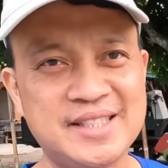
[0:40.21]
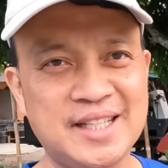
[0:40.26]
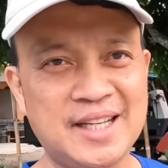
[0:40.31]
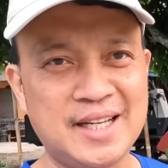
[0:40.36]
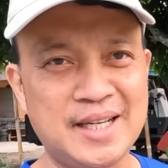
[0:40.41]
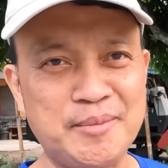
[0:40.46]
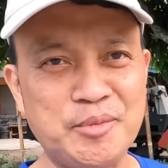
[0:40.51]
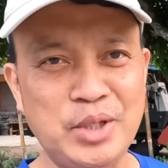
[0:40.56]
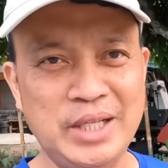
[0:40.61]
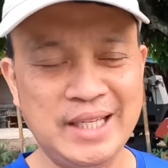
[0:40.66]

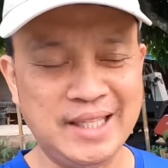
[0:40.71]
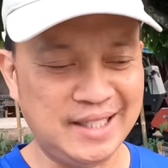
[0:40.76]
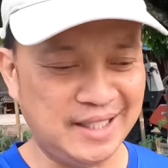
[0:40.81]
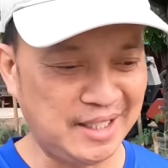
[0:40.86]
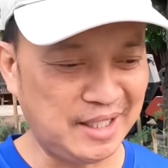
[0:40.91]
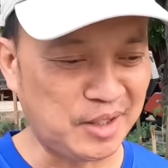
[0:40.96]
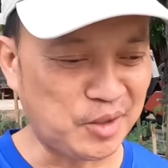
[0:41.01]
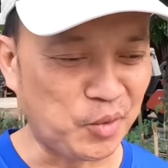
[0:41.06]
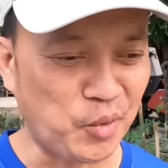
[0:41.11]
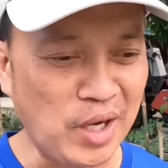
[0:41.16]
Uh, muli,
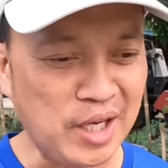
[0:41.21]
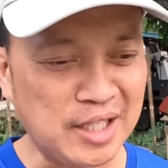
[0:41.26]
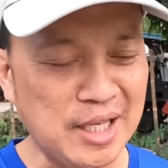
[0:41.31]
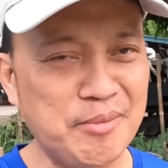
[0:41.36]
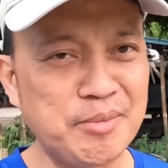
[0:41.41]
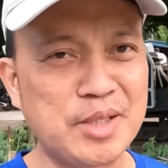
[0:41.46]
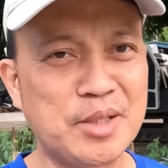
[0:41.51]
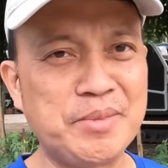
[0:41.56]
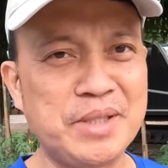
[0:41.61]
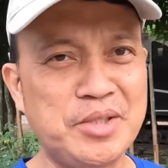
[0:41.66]

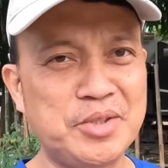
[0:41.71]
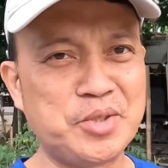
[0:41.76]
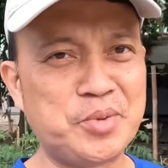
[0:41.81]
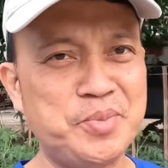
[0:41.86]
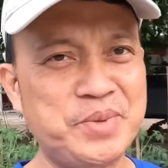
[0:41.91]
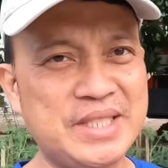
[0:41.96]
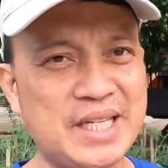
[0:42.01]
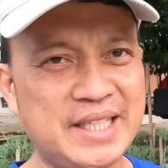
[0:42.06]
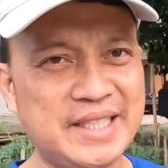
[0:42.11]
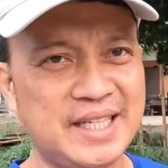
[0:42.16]
welcome to my
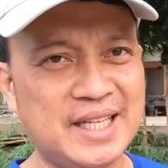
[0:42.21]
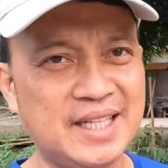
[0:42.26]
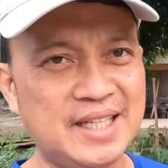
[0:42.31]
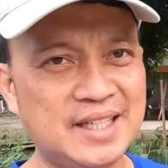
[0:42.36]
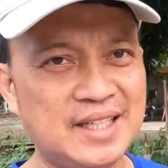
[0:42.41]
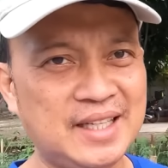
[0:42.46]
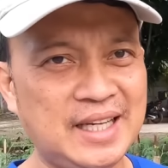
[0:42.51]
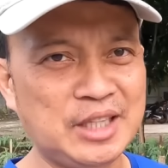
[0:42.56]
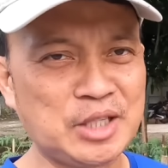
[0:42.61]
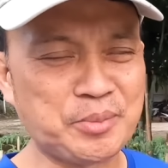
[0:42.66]
YouTube channel.
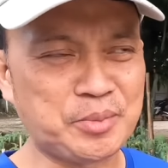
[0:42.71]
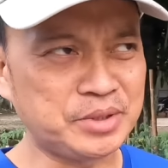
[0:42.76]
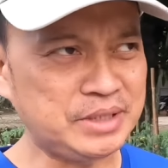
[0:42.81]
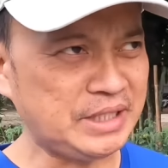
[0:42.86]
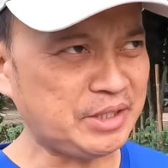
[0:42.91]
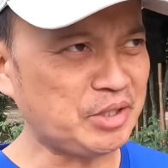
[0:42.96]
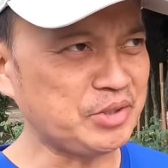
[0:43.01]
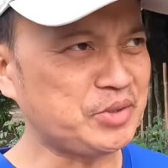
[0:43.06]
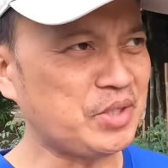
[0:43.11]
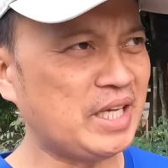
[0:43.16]
Ito po
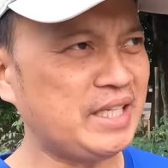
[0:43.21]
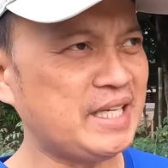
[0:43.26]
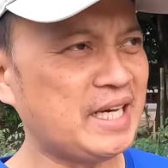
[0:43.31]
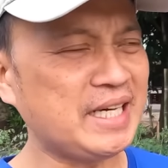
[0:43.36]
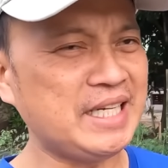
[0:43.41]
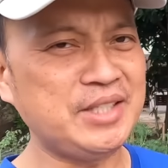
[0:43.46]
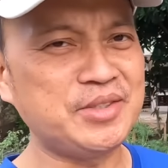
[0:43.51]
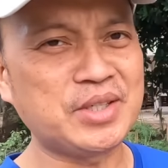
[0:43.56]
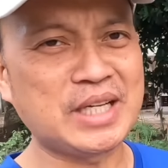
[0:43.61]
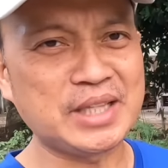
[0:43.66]
si Kajulay,
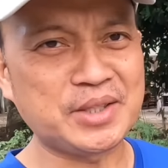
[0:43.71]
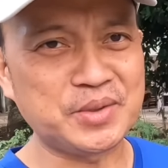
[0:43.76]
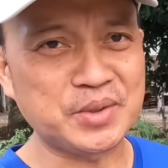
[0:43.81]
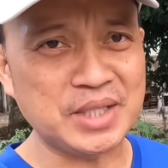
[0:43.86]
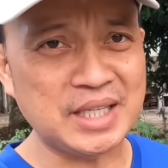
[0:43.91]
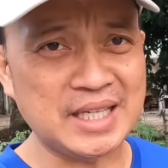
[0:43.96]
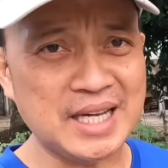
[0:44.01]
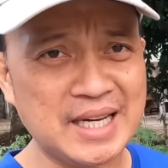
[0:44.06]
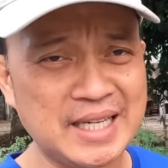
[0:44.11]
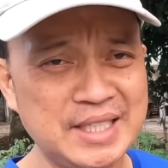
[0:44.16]
ang inyong
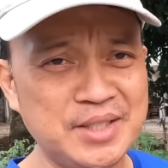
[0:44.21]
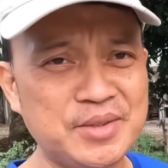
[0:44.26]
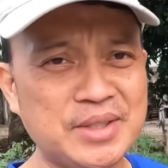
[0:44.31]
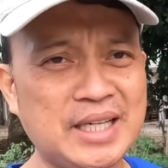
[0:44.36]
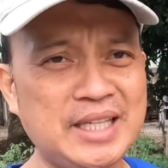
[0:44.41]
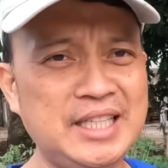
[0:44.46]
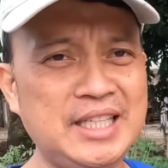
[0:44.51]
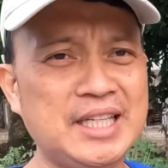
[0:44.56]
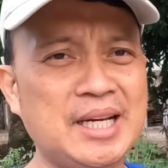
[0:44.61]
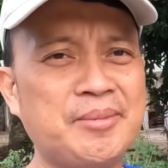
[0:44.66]
katugang, ang inyong
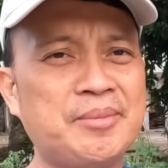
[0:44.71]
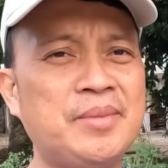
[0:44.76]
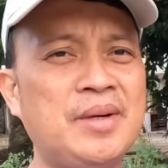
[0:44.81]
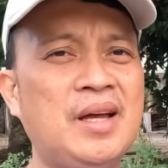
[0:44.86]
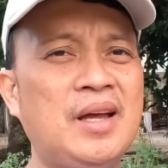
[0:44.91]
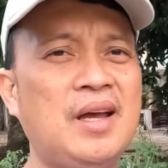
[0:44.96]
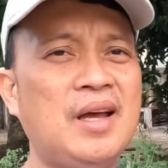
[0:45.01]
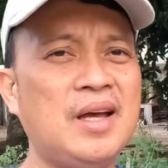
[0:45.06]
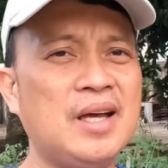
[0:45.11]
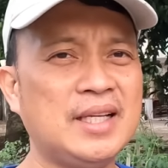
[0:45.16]
kalingap.
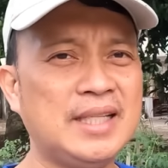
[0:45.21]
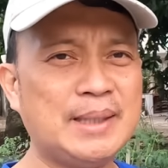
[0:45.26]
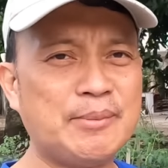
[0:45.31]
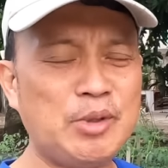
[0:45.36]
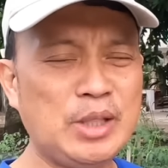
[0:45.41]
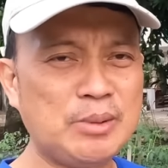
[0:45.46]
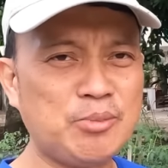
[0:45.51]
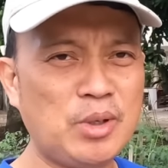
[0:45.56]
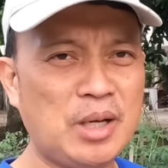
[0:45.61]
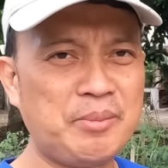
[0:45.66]
Na
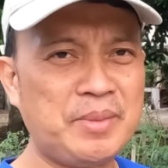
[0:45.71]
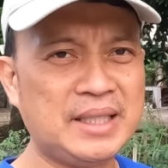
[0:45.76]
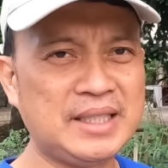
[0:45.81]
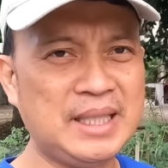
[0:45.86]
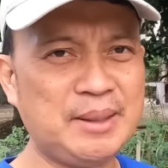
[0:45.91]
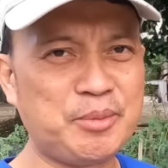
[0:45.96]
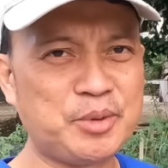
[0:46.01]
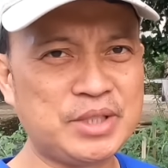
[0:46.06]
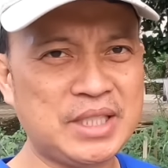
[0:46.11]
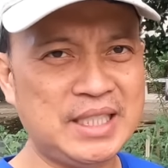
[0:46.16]
muling
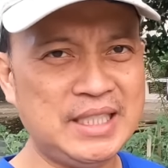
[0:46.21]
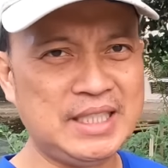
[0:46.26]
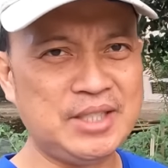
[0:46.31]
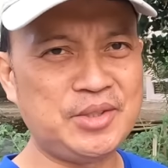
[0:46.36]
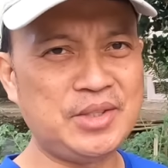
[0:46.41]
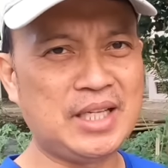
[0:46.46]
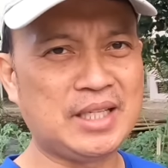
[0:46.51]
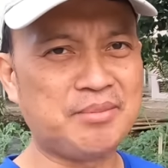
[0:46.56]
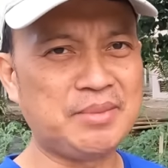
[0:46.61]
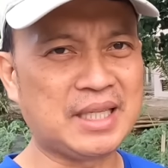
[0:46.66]
buwabati po sa inyo
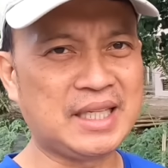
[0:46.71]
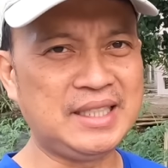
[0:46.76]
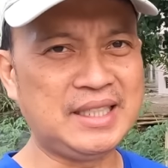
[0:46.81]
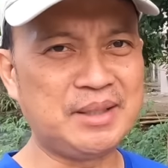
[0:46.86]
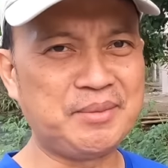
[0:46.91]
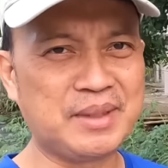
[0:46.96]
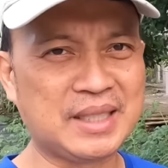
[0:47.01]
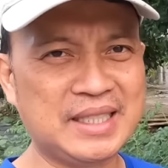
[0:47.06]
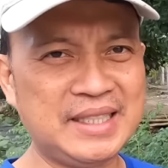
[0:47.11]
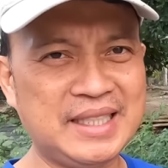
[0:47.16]
ng
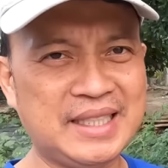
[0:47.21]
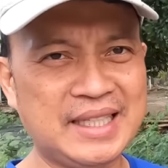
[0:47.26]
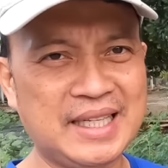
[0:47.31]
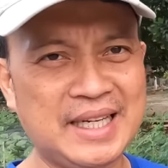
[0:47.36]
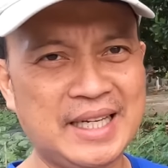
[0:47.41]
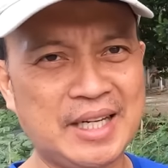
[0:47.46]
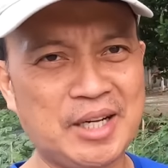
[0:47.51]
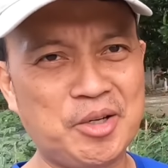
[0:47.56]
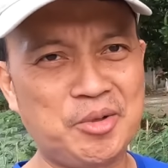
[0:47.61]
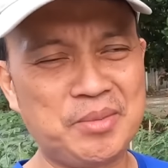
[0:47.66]
maganda-magandang
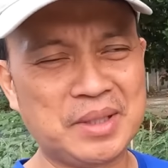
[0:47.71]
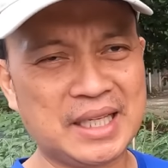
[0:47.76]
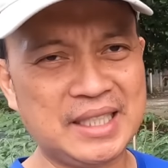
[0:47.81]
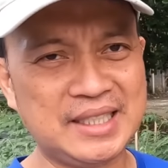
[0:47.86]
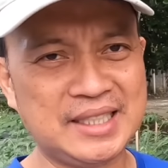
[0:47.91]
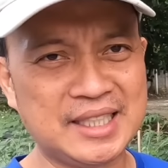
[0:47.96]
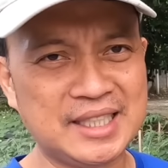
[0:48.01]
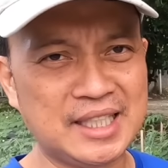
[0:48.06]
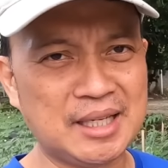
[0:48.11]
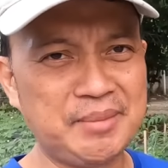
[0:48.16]
araw,
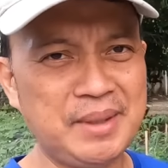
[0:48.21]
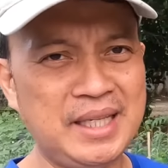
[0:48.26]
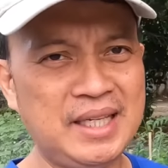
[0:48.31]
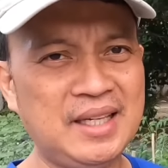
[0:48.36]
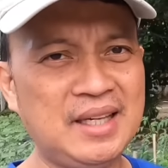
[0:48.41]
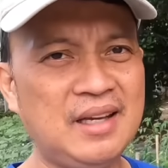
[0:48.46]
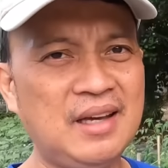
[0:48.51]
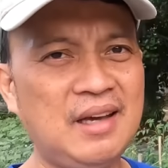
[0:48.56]
magandang gabi.